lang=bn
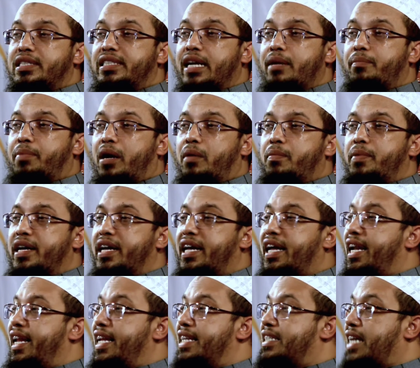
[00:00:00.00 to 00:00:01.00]
যেভাবে
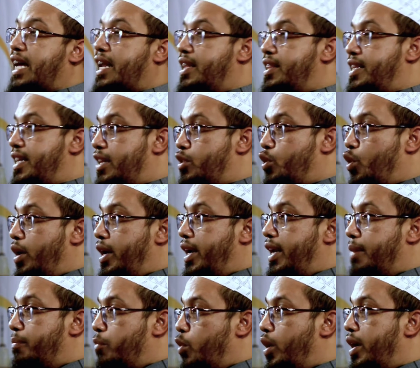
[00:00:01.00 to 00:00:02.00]
গেলে যারে দিয়ে
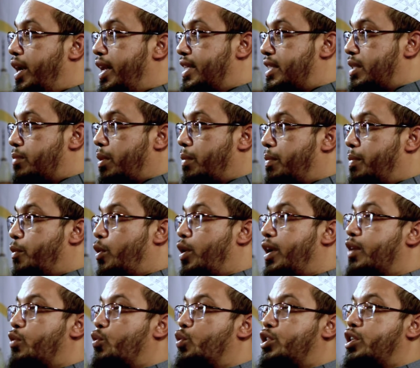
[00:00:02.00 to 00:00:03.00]
ধরলে বললে যেভাবে
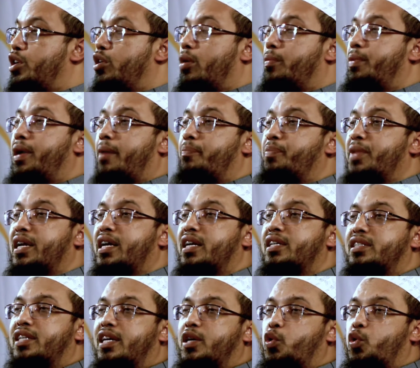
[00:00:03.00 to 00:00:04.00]
বললে খুশি হবে আপনার
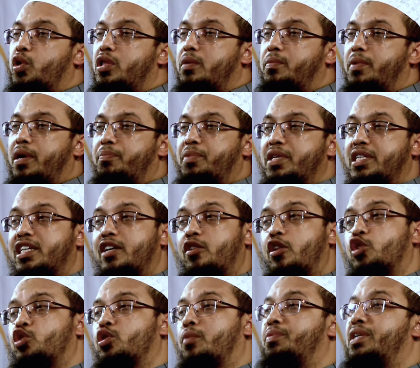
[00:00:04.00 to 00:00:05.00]
কাজটা করে দিবে আপনি
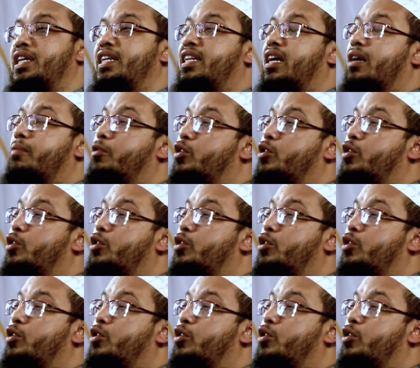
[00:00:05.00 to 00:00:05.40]
সেগুলো সব ঠিকঠাক